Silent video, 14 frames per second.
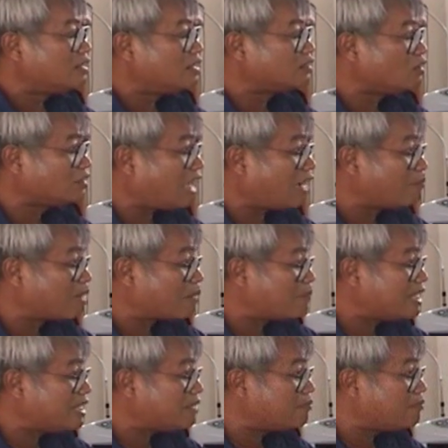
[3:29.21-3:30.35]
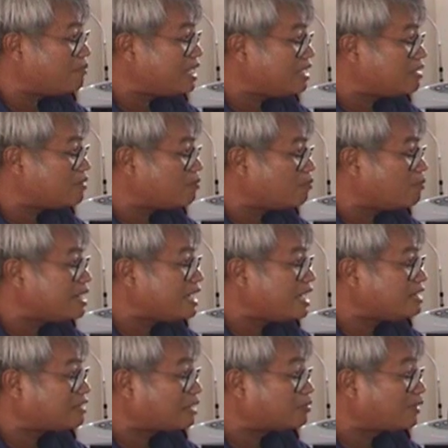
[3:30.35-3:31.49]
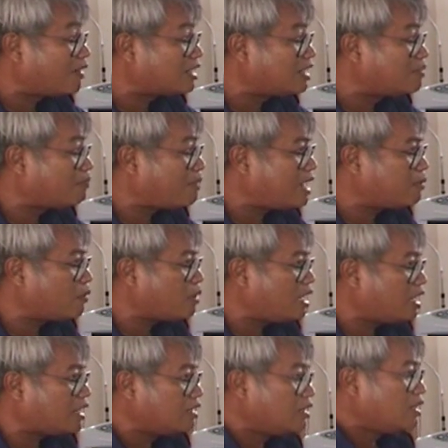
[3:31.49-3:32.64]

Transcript: แล้วต้องทำแบบไม่ไม่ไม่ให้ซับซ้อนเกินไป เพราะว่า